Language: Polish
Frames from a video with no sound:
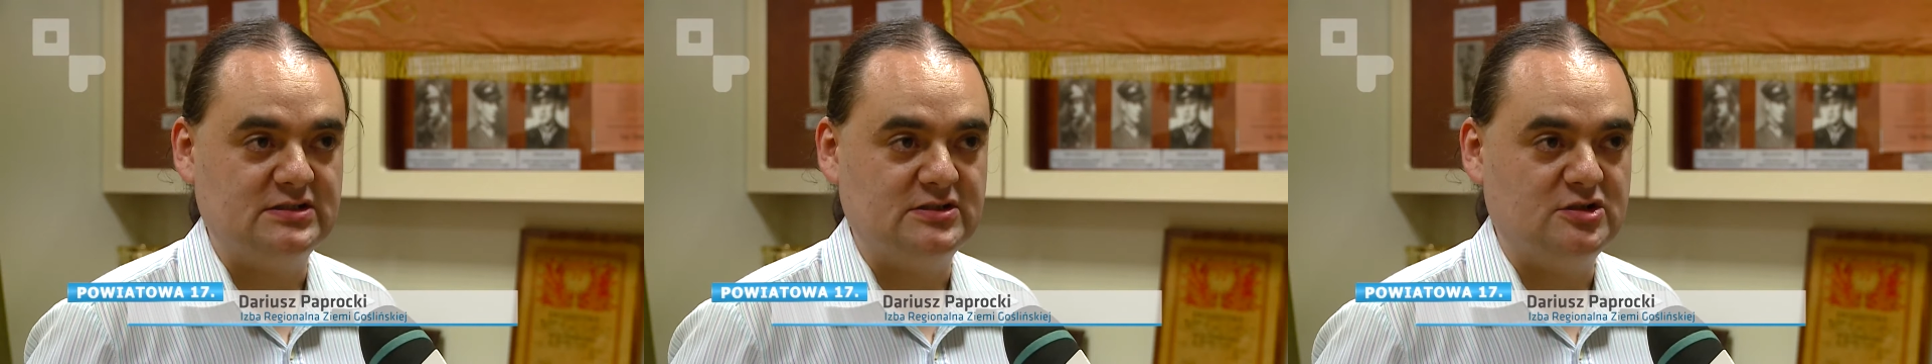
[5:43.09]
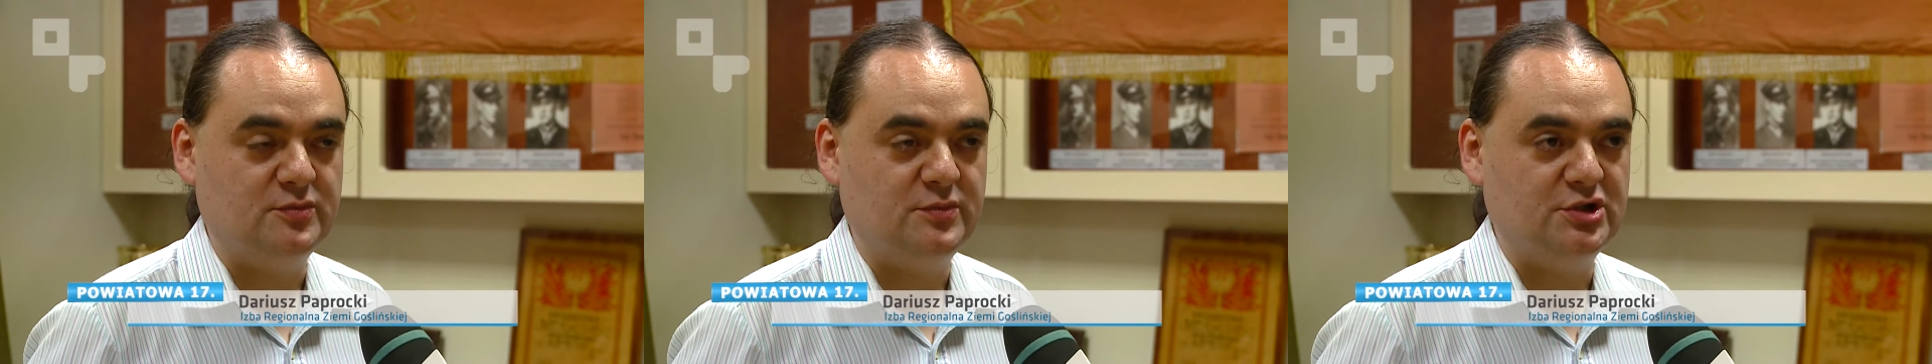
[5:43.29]

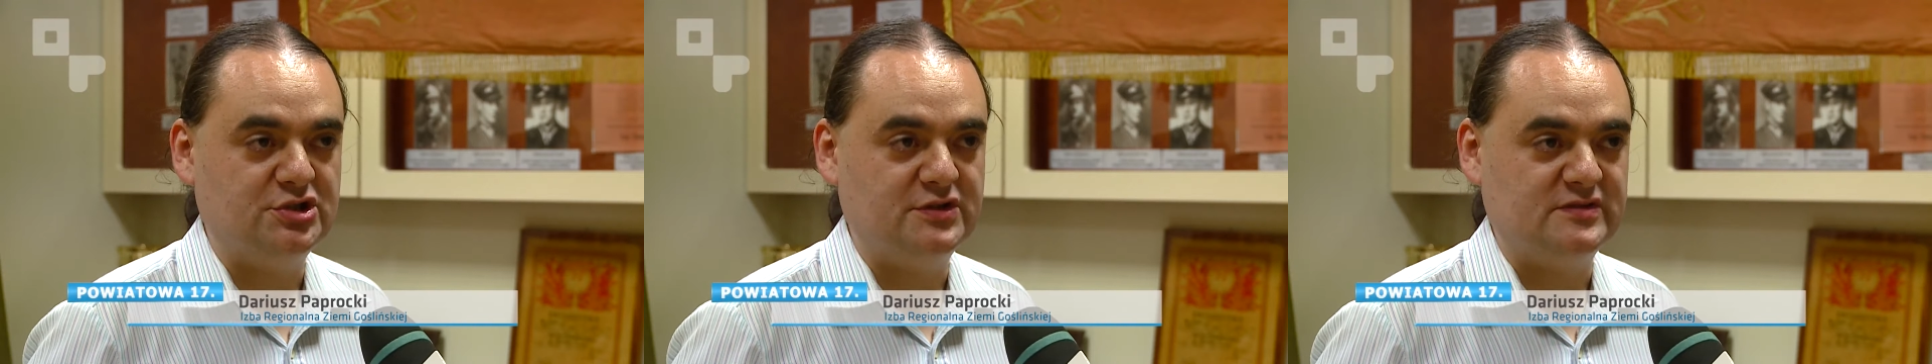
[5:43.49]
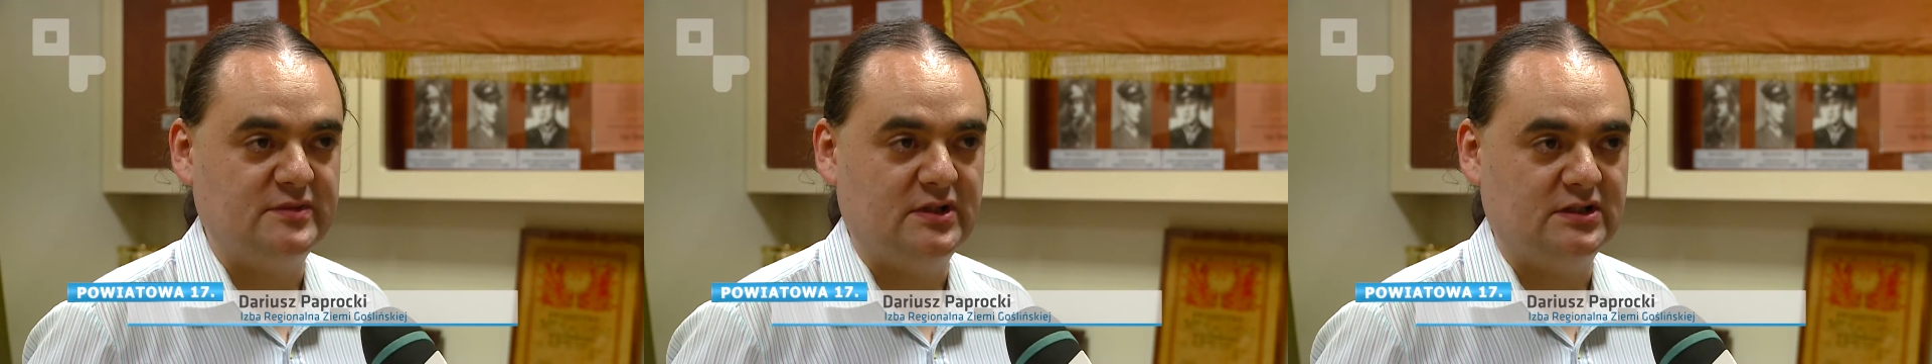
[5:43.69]
historii
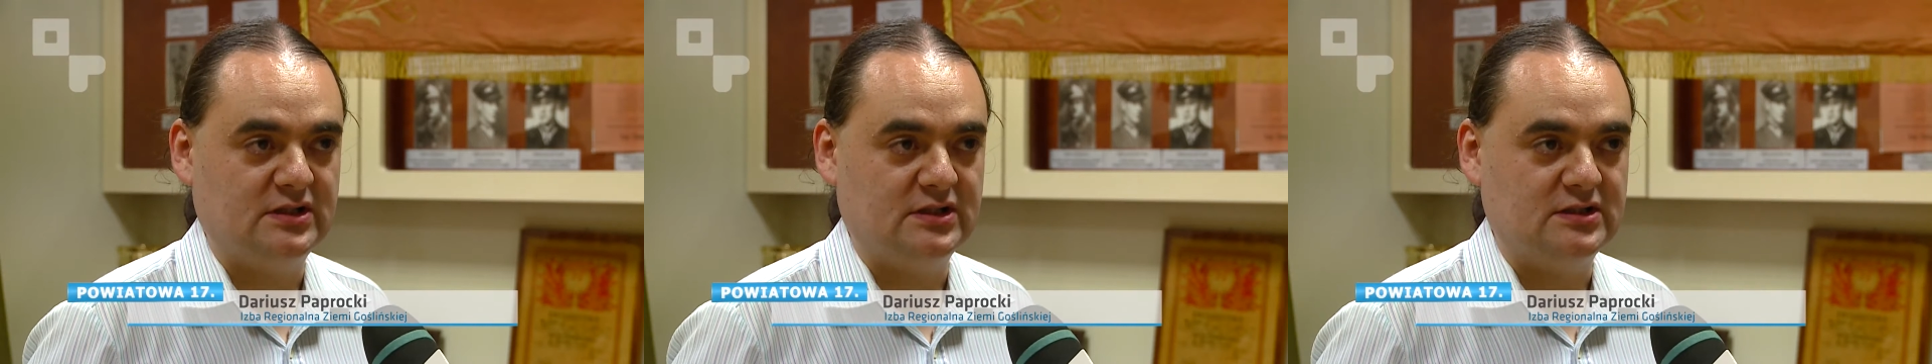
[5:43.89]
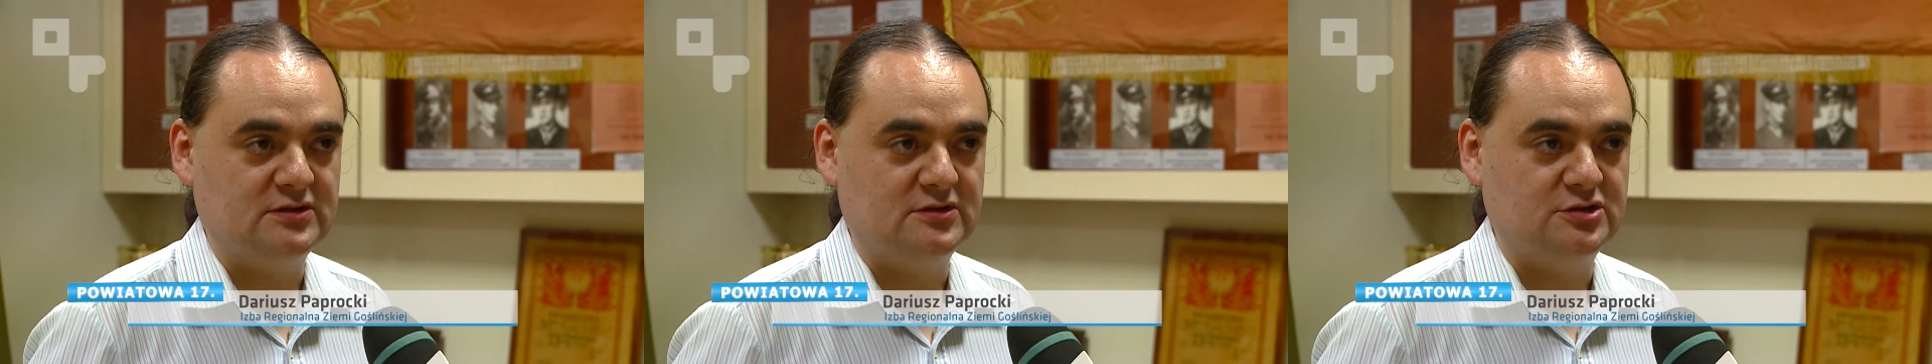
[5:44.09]
pierwsza
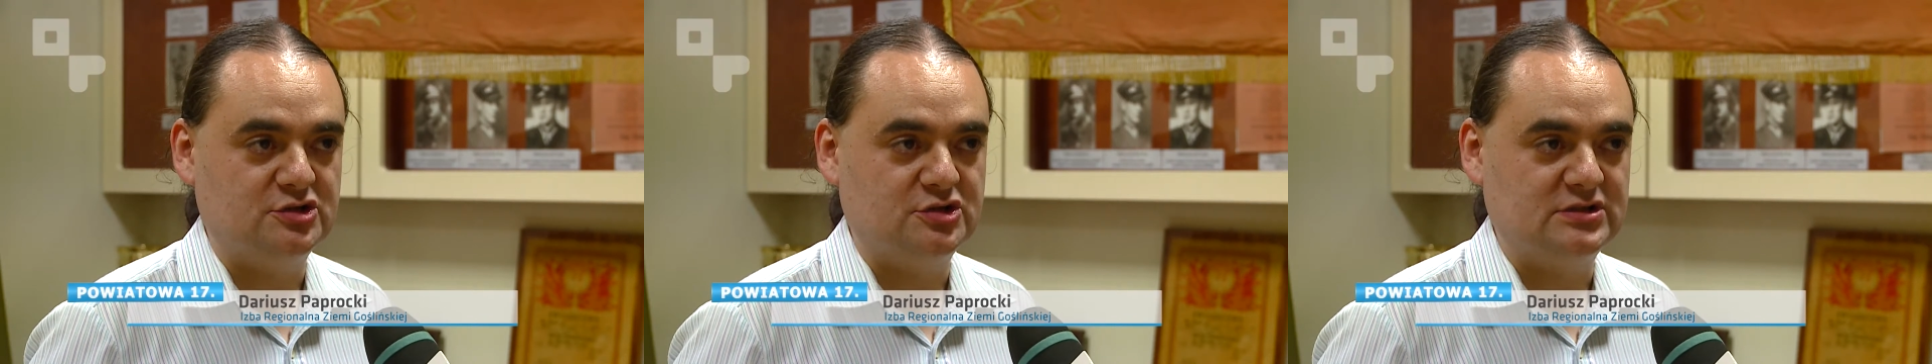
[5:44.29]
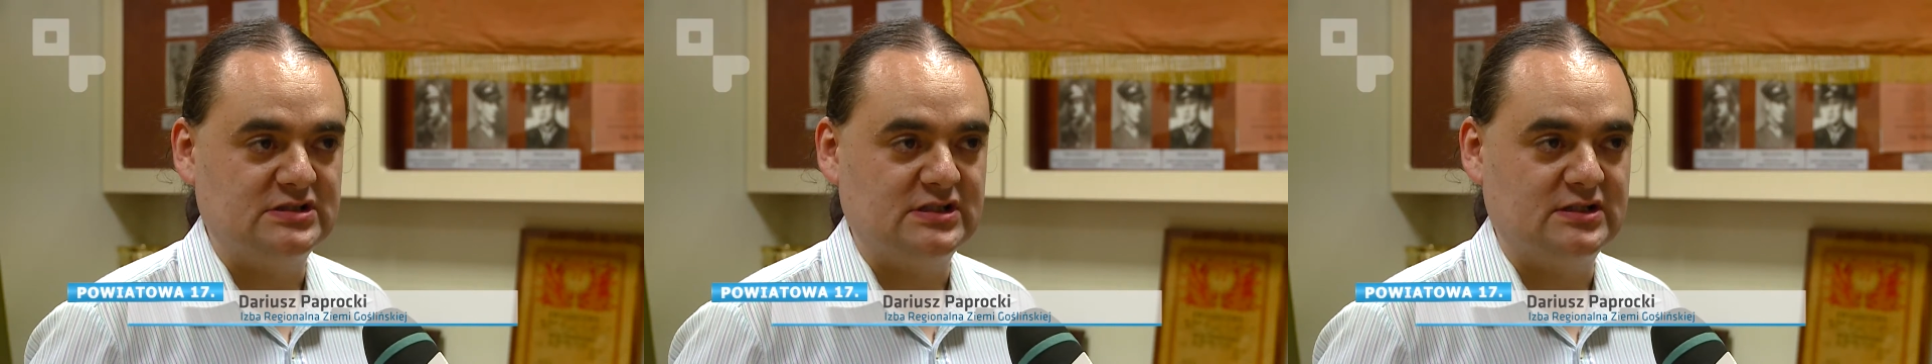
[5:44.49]
zmianka
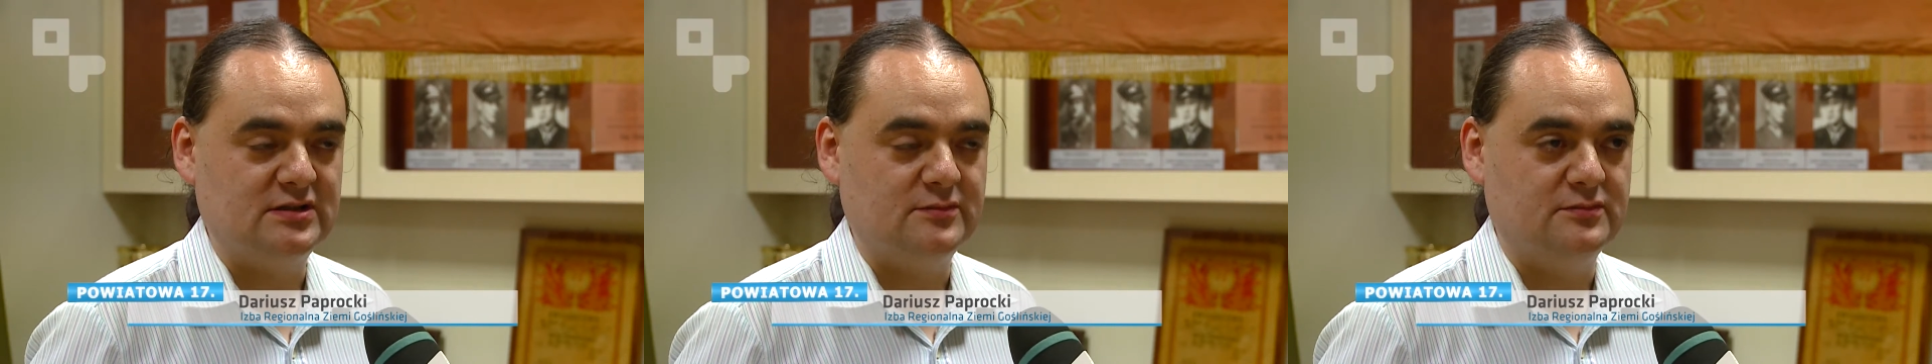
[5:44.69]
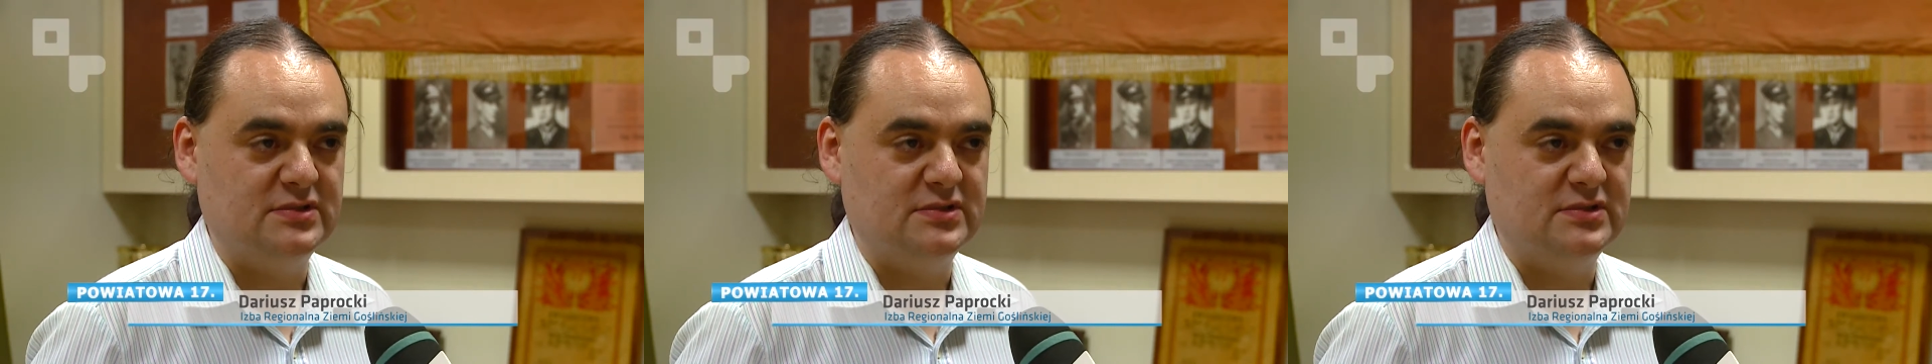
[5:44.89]
dotycząca